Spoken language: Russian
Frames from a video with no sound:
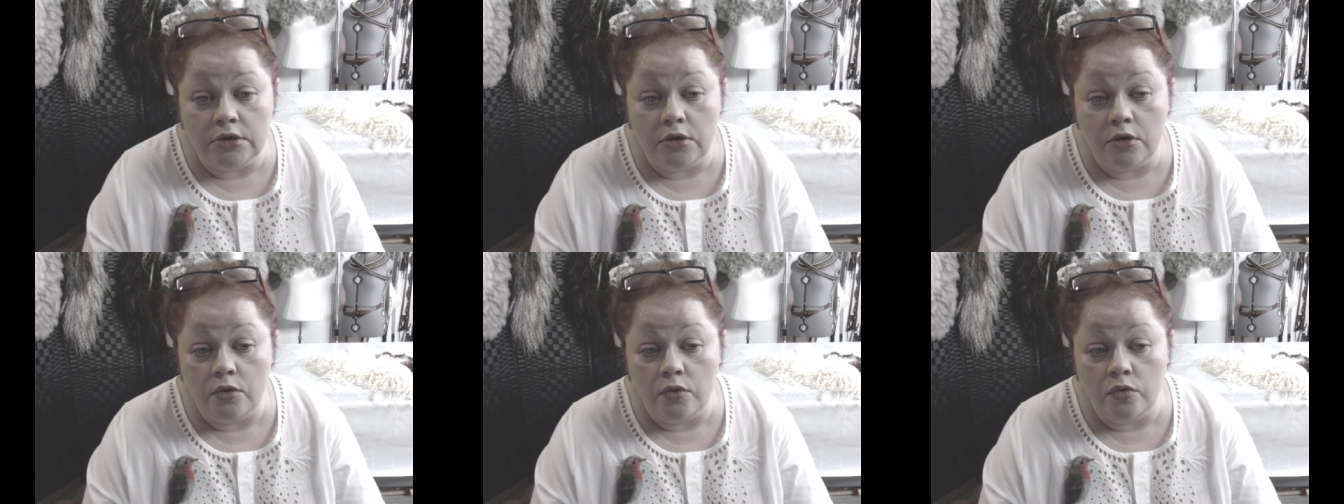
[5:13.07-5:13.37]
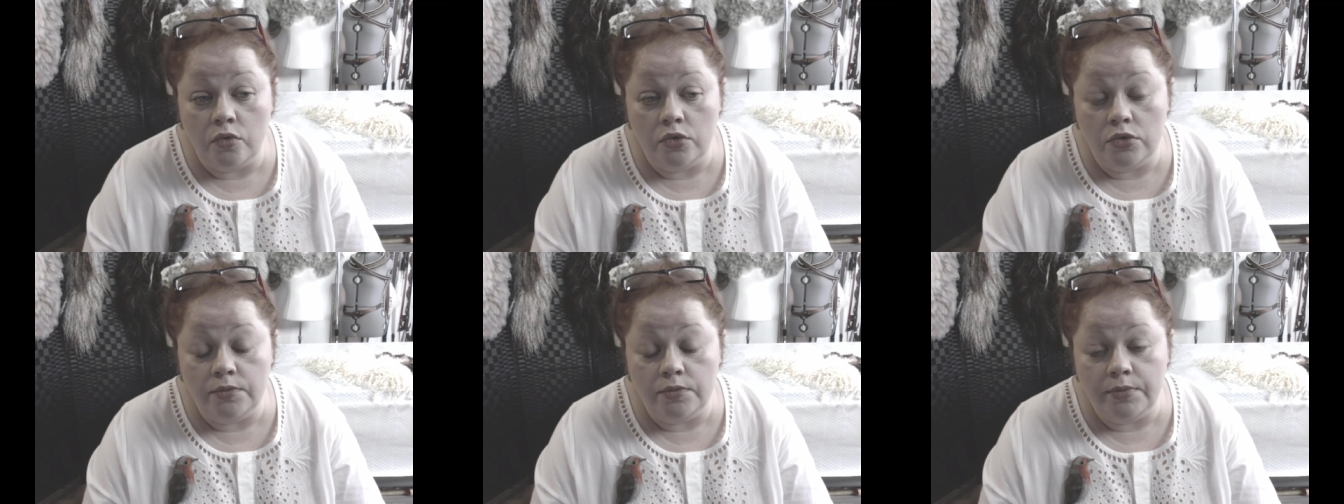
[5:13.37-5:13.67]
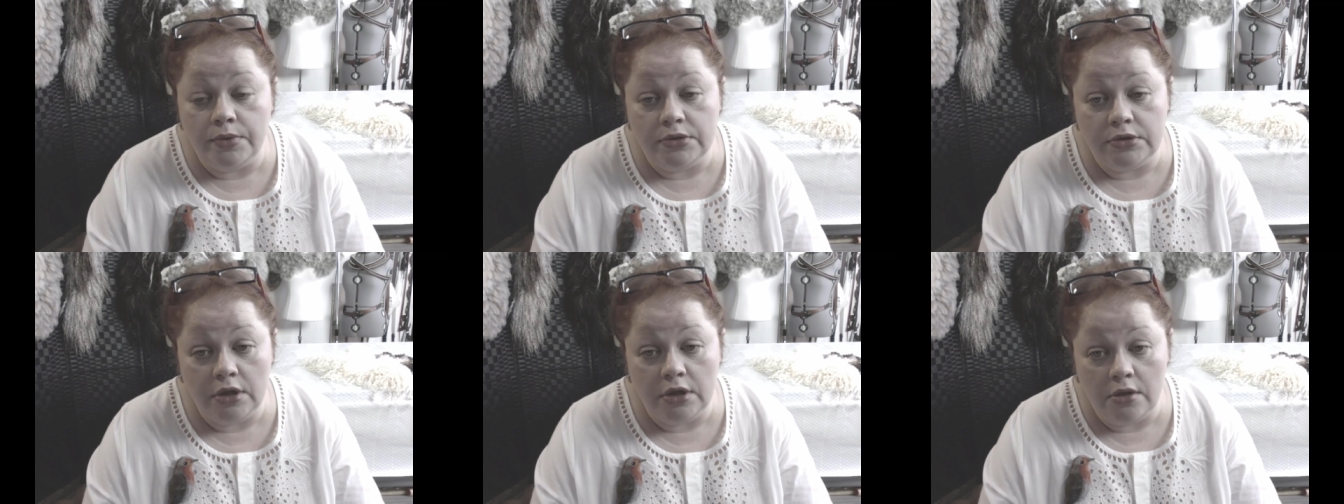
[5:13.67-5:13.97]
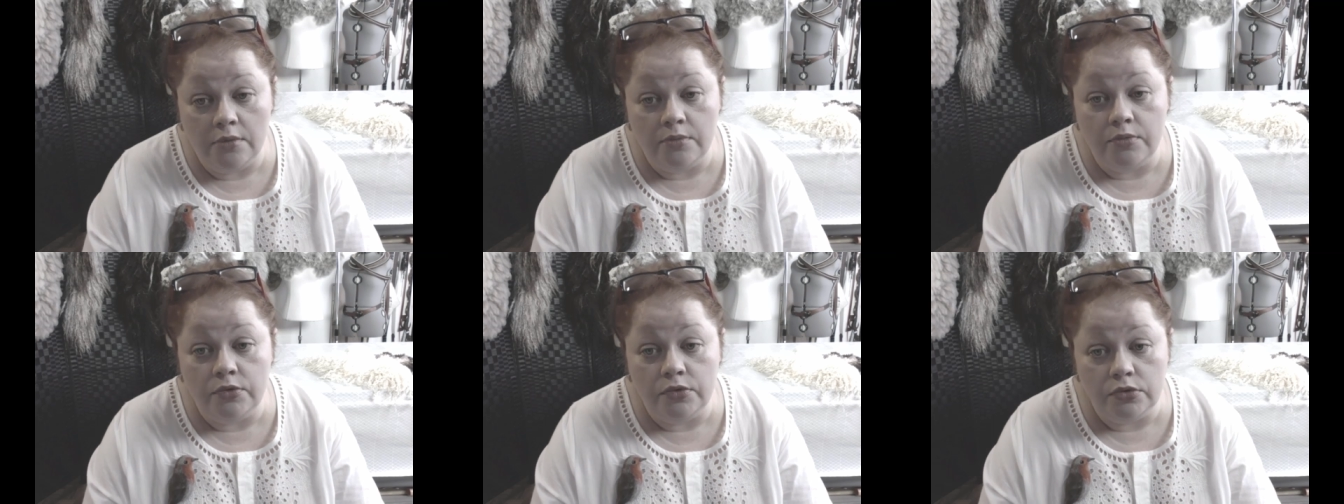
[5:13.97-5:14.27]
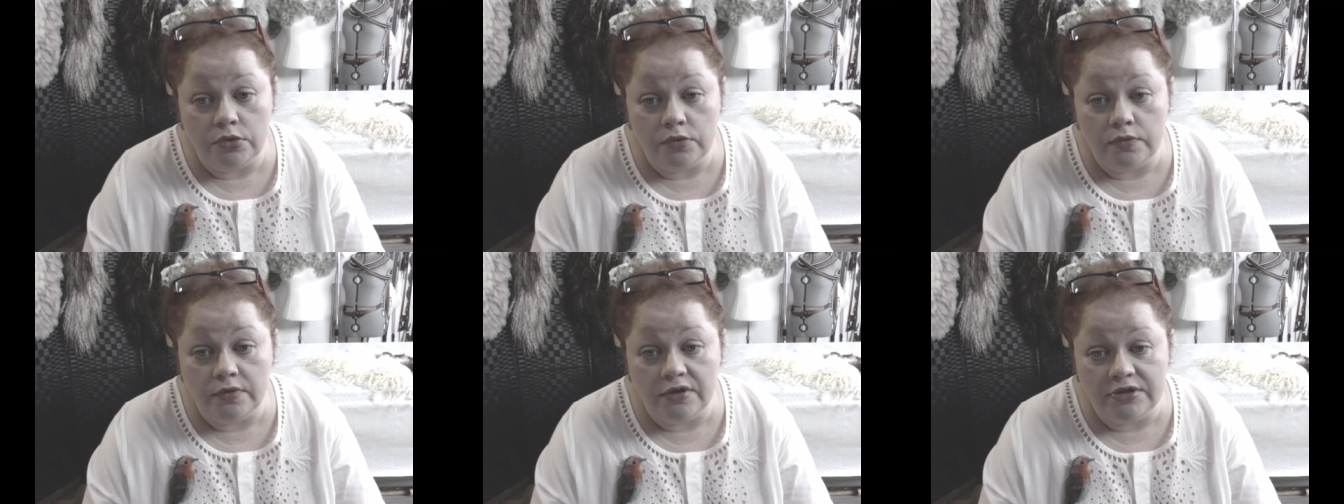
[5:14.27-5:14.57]
он
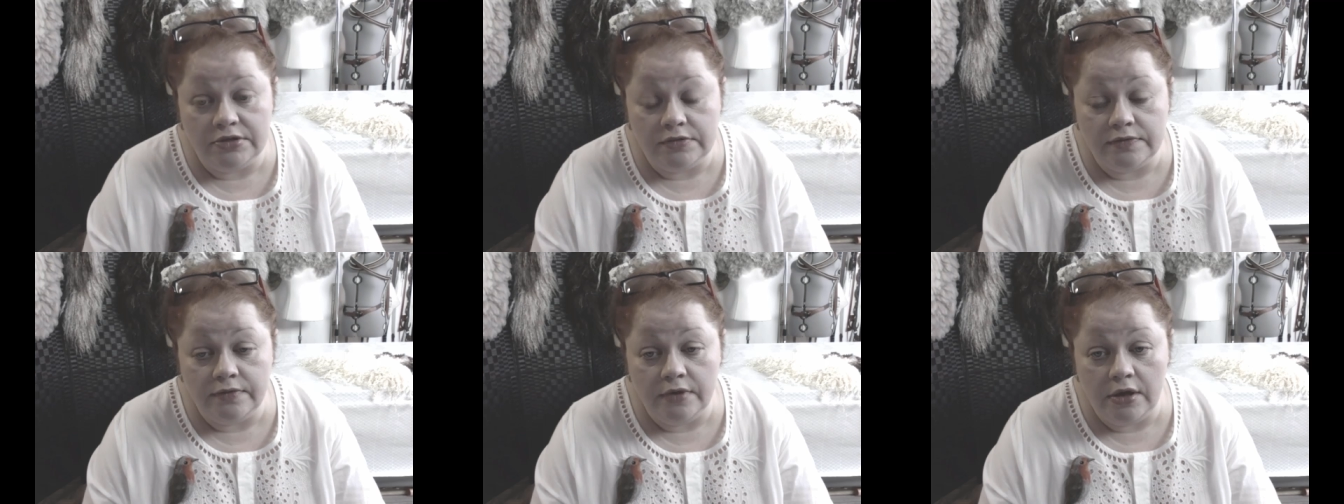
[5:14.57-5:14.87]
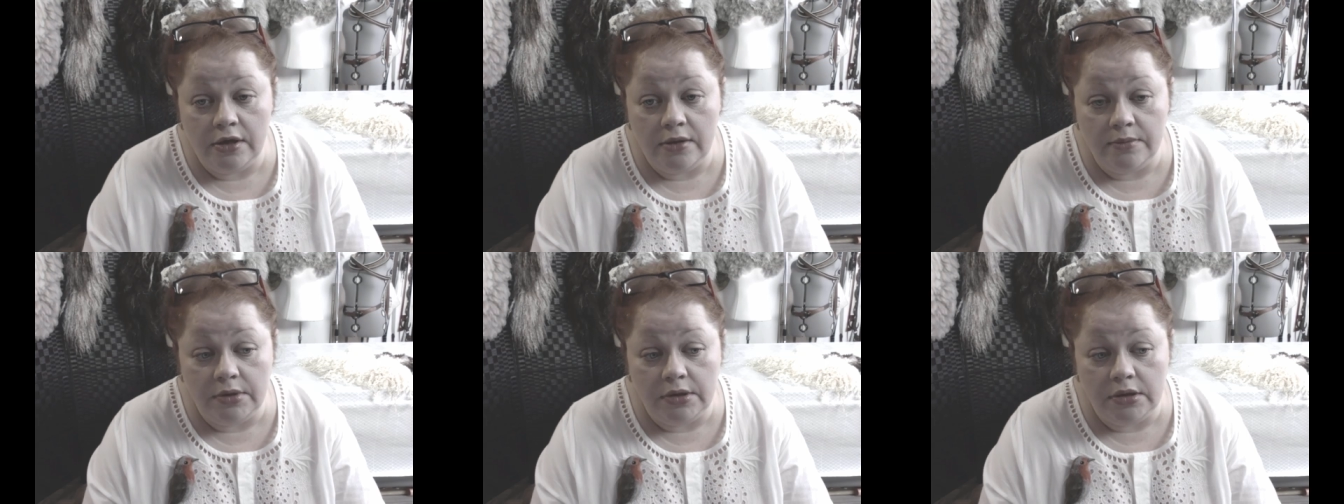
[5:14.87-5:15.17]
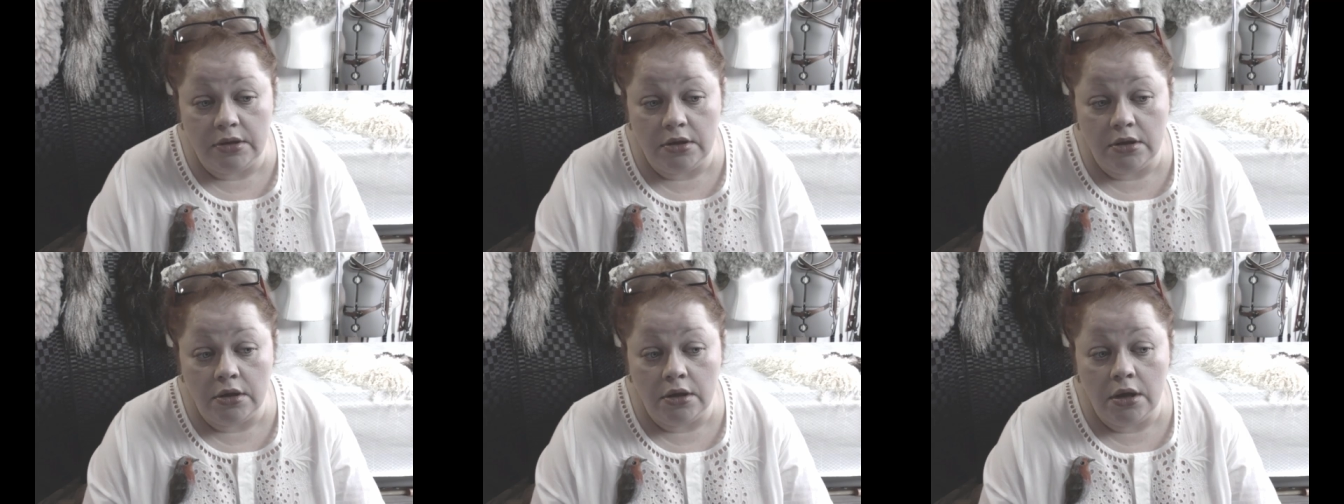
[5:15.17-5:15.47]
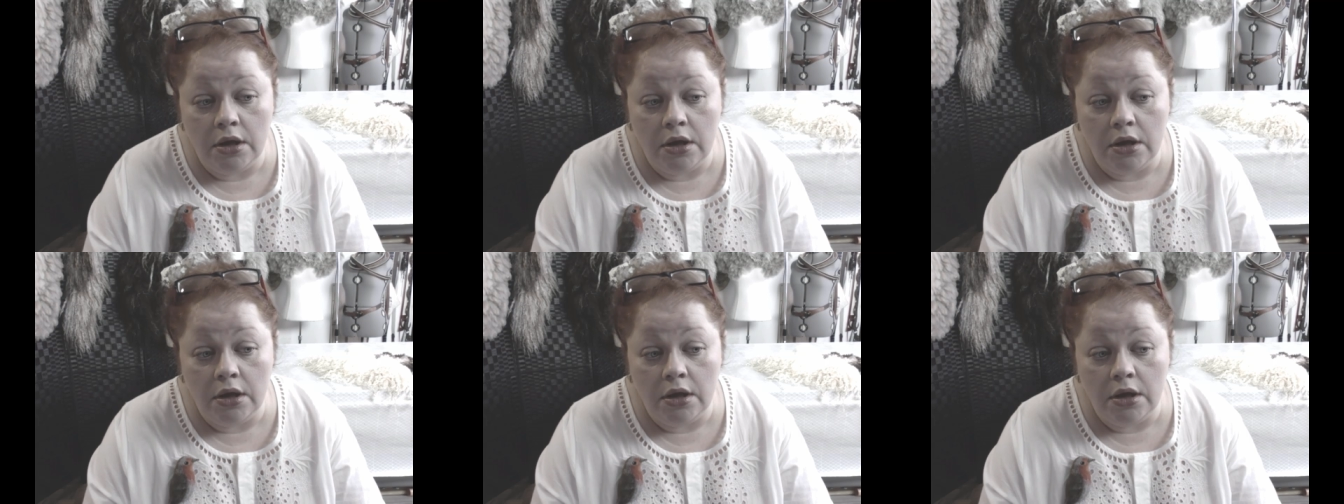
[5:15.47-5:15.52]
потребует у вас времени.